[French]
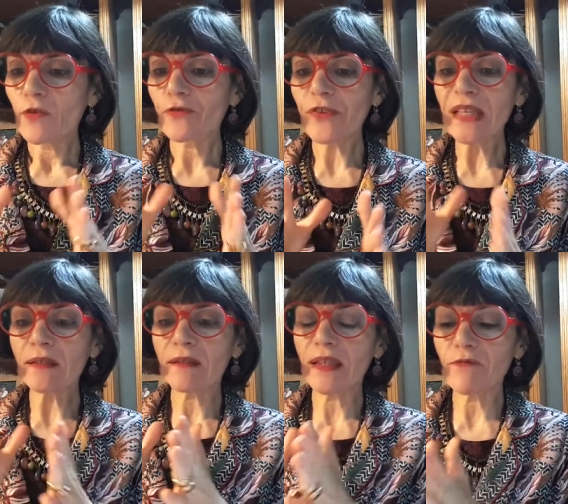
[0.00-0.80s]

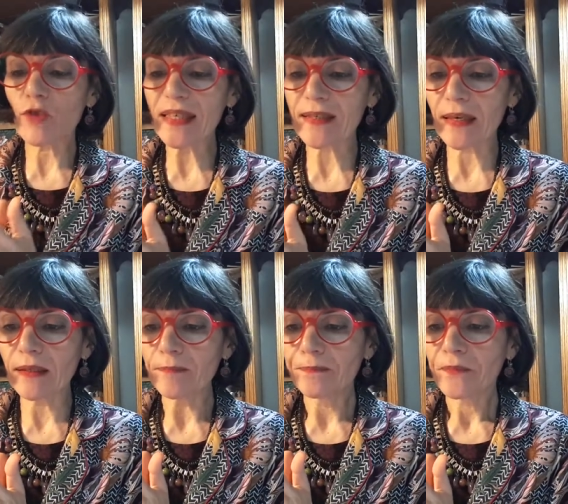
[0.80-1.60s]
Faites des
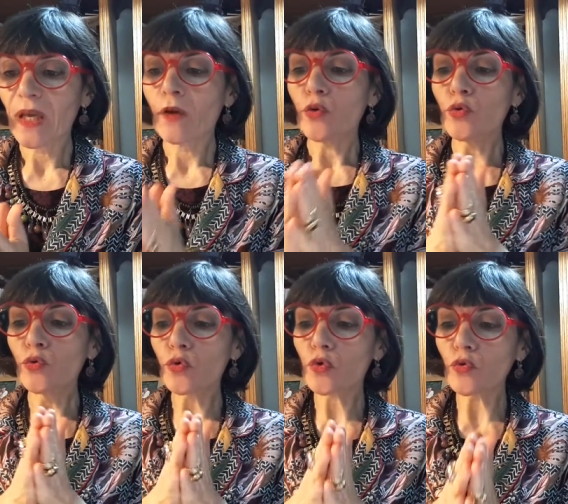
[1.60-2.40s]
voisins
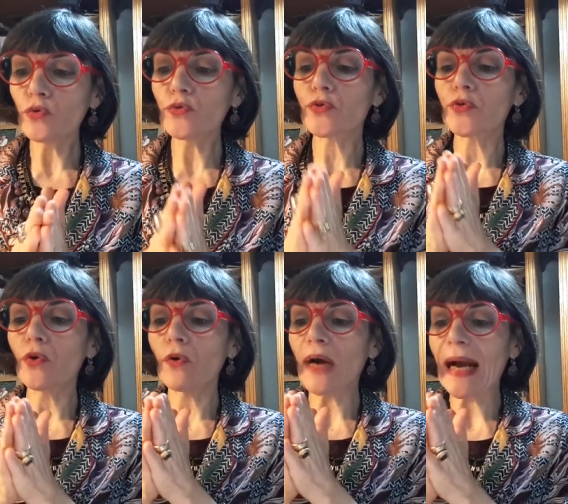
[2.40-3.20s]
une
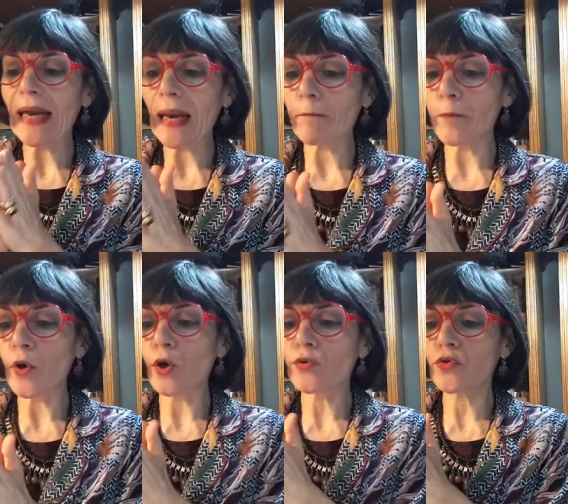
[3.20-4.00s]
solution à la
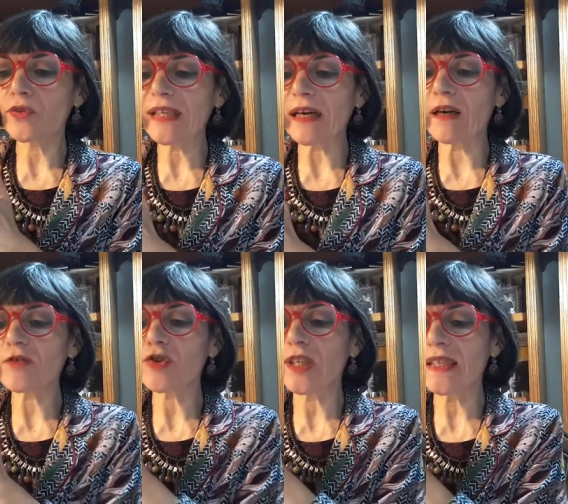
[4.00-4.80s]
peur de
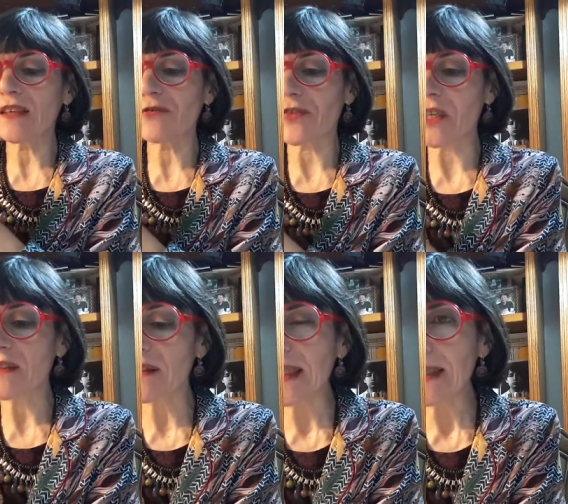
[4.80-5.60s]
déranger des
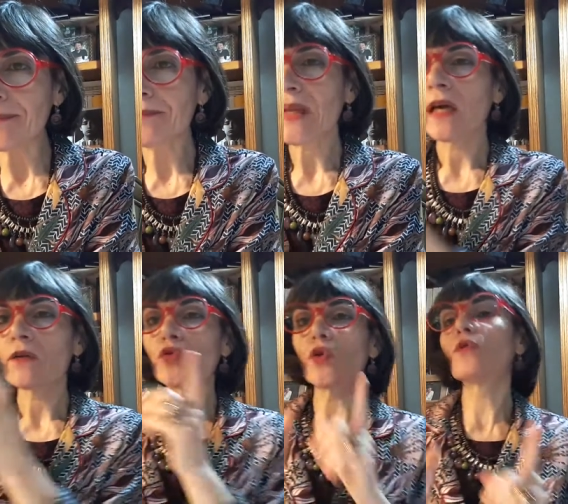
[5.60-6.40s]
Français.
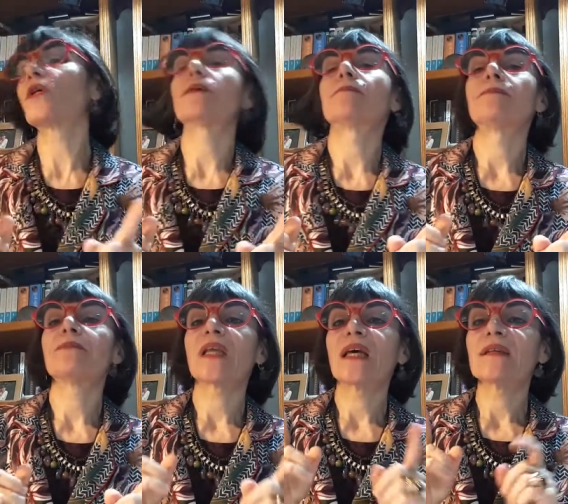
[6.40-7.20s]
Donc
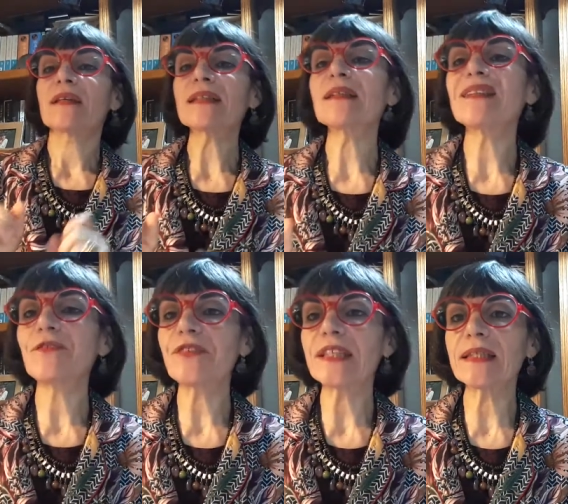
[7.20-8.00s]
ça c'est
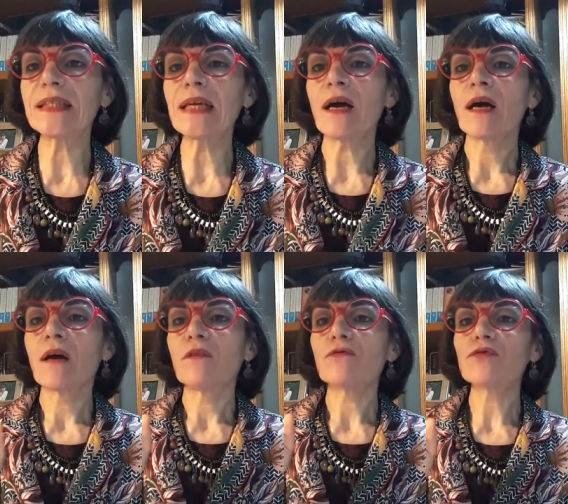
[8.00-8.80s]
difficile.
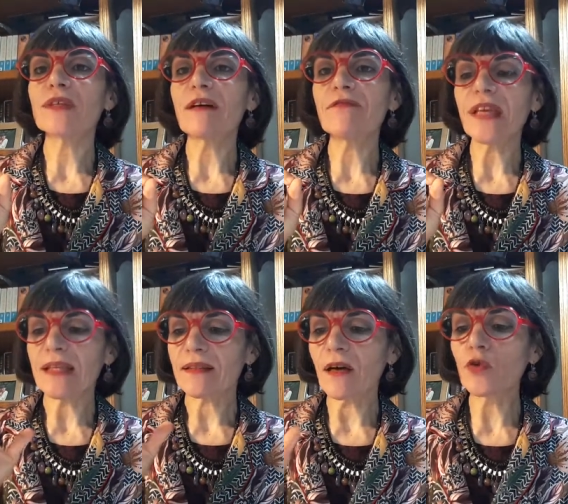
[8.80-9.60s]
Vous
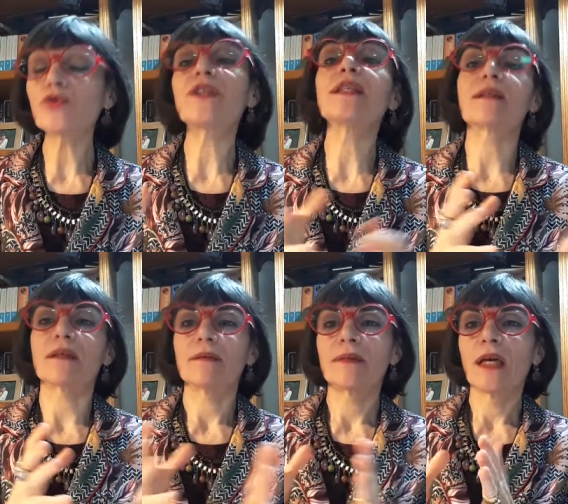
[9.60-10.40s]
avez dans le
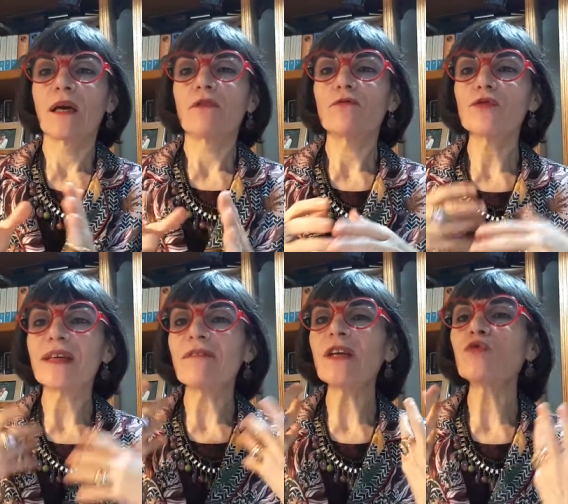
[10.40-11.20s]
titre
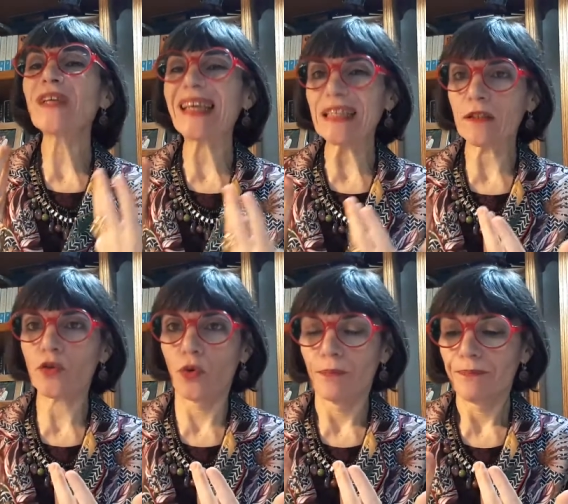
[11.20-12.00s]
vous avez une
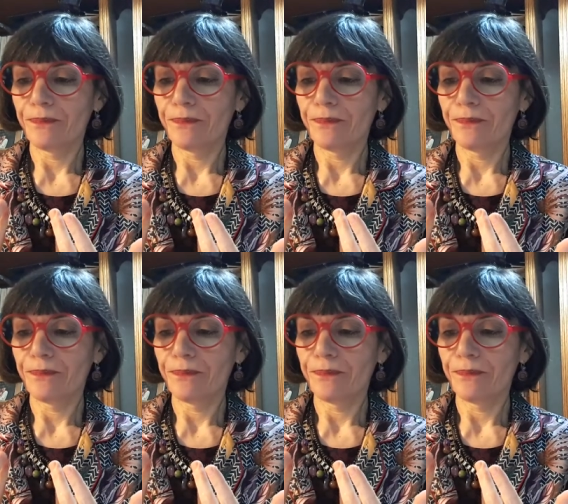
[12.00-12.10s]
question.